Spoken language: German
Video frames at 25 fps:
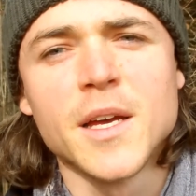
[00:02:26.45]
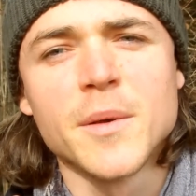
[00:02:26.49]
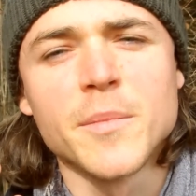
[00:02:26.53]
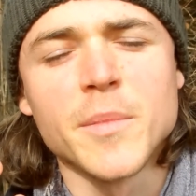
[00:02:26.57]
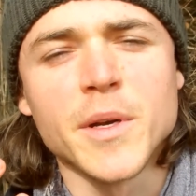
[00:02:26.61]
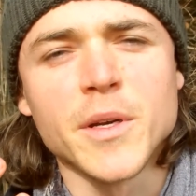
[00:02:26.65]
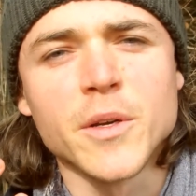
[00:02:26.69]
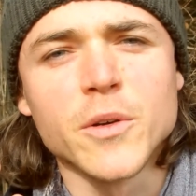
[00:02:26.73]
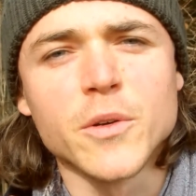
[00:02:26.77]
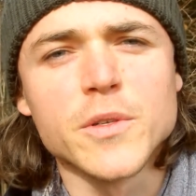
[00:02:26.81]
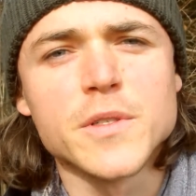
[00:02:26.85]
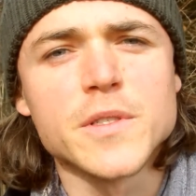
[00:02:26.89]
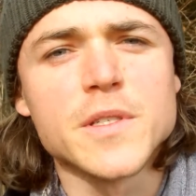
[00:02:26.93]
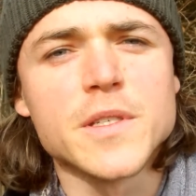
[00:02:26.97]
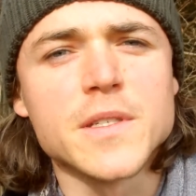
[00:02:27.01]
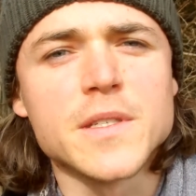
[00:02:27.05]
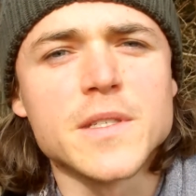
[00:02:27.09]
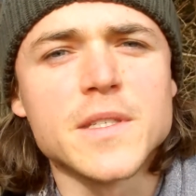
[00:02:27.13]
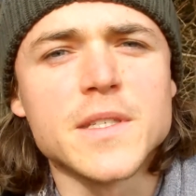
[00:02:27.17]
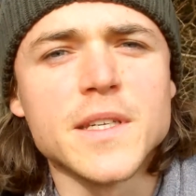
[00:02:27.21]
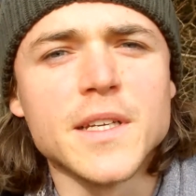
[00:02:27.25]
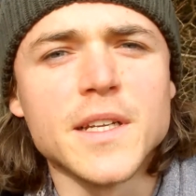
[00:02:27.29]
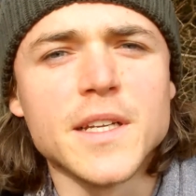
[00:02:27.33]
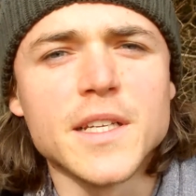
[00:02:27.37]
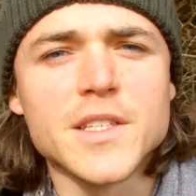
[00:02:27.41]
mein größtes
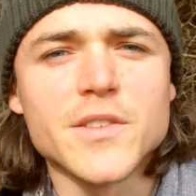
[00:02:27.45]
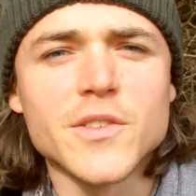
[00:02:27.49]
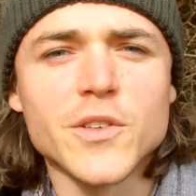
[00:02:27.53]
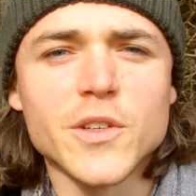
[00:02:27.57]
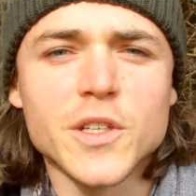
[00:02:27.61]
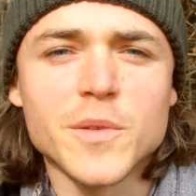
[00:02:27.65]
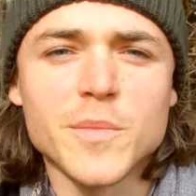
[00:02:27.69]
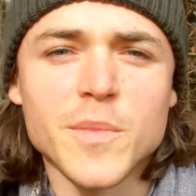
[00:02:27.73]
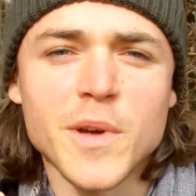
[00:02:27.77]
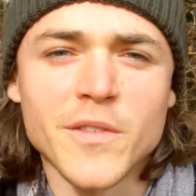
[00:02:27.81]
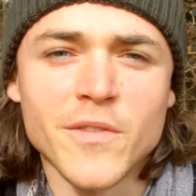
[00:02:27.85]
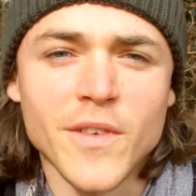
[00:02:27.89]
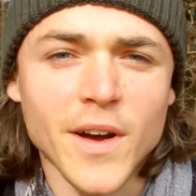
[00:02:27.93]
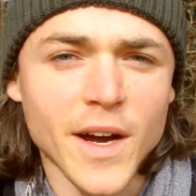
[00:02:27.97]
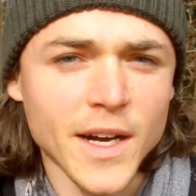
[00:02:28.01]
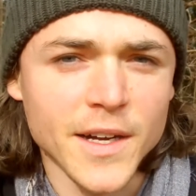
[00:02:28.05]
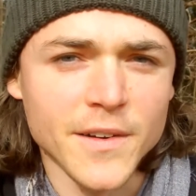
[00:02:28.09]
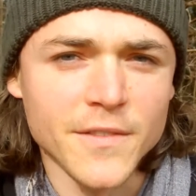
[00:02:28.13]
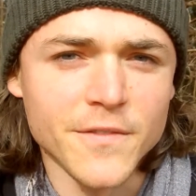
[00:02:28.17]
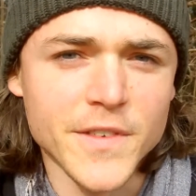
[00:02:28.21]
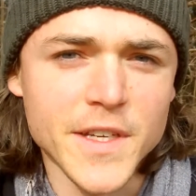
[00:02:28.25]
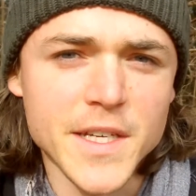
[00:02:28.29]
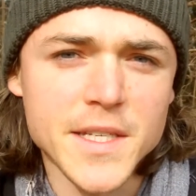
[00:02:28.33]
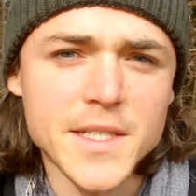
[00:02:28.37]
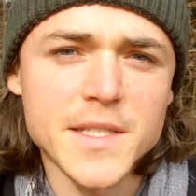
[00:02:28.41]
Ziel ist wirklich meinen
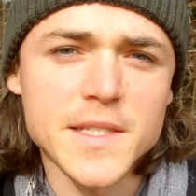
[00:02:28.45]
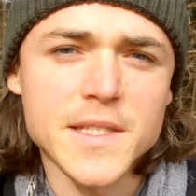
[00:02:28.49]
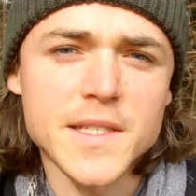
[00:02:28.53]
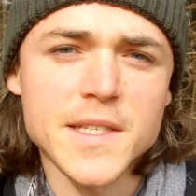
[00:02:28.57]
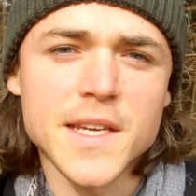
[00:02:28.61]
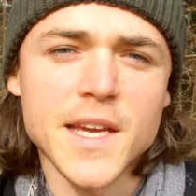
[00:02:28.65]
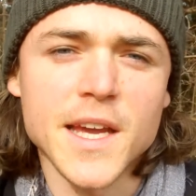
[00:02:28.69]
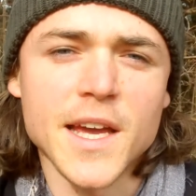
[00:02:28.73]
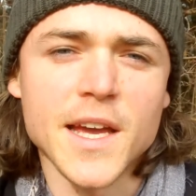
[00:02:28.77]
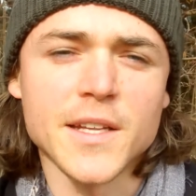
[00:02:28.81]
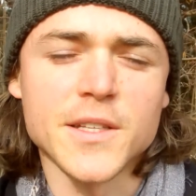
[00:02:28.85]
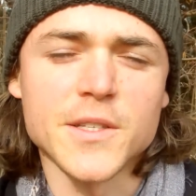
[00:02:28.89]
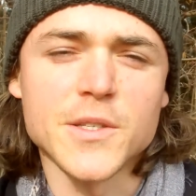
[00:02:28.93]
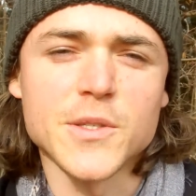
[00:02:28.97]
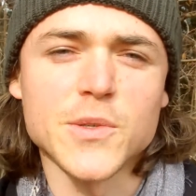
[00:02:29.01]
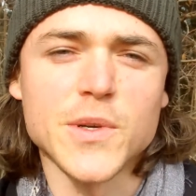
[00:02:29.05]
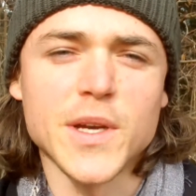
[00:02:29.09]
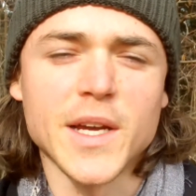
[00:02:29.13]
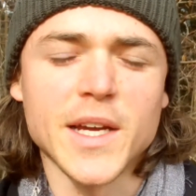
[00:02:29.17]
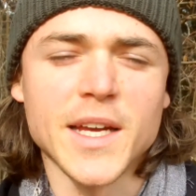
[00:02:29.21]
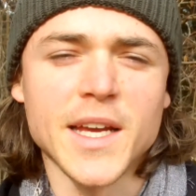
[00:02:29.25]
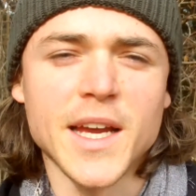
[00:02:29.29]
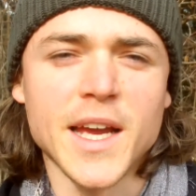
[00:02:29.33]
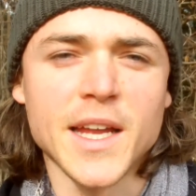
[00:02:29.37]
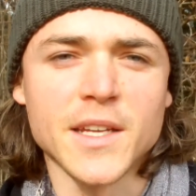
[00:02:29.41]
wahren Wesenskern zu
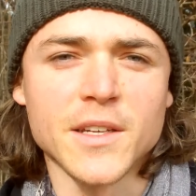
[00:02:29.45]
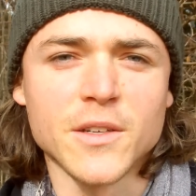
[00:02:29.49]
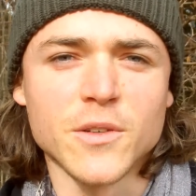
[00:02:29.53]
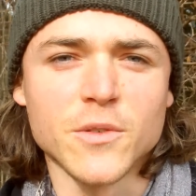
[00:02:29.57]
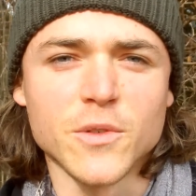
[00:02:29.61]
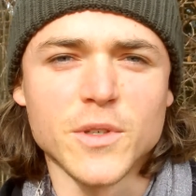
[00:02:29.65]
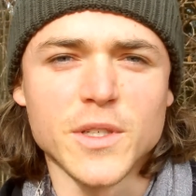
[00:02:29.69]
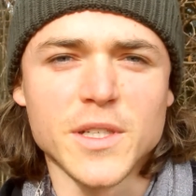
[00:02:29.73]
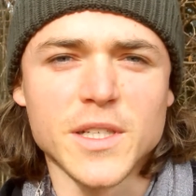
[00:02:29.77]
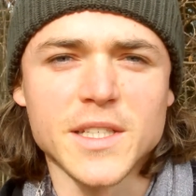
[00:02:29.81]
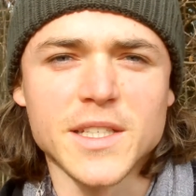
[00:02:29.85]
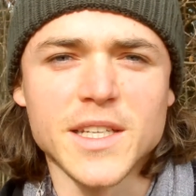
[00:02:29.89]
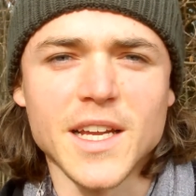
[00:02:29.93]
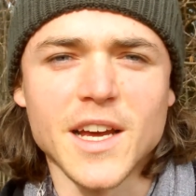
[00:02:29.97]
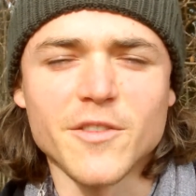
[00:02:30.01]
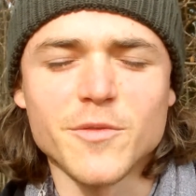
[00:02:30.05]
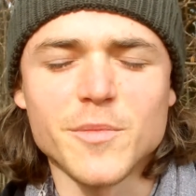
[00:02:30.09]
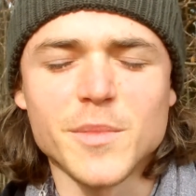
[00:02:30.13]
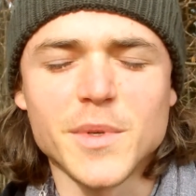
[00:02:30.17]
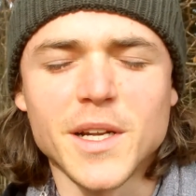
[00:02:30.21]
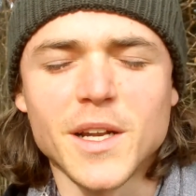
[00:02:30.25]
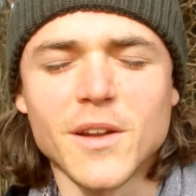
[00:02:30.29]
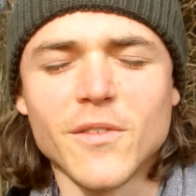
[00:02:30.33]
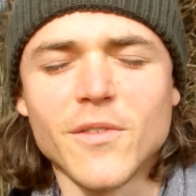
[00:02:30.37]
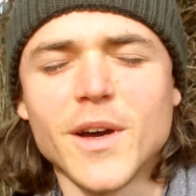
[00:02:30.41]
erkennen und ich darf
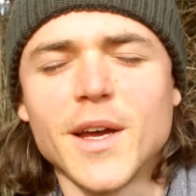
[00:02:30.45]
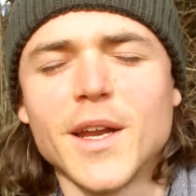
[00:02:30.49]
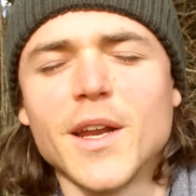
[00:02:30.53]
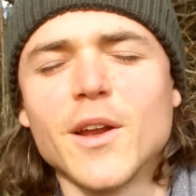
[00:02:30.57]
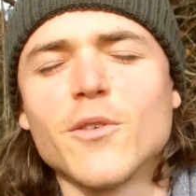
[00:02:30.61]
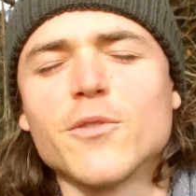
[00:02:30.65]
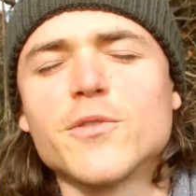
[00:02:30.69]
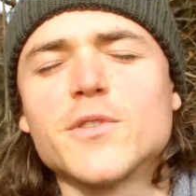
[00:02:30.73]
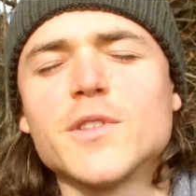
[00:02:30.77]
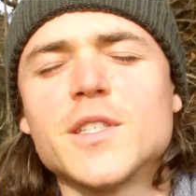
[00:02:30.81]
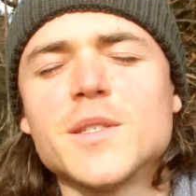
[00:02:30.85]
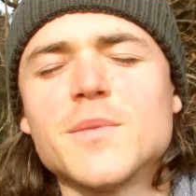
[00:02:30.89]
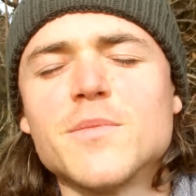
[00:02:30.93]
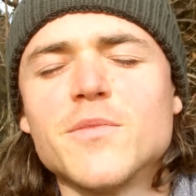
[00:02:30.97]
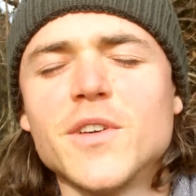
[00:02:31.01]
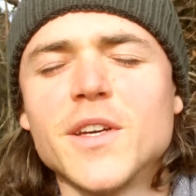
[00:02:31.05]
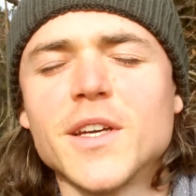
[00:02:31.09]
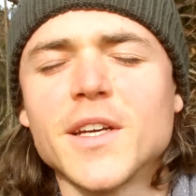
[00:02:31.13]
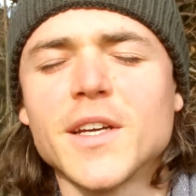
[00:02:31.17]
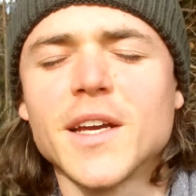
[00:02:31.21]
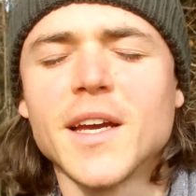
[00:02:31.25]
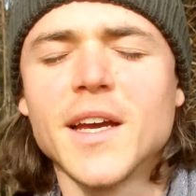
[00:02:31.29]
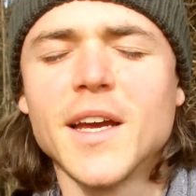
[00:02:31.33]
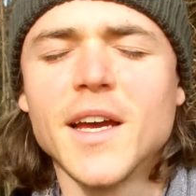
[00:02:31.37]
mittlerweile auf diesem Weg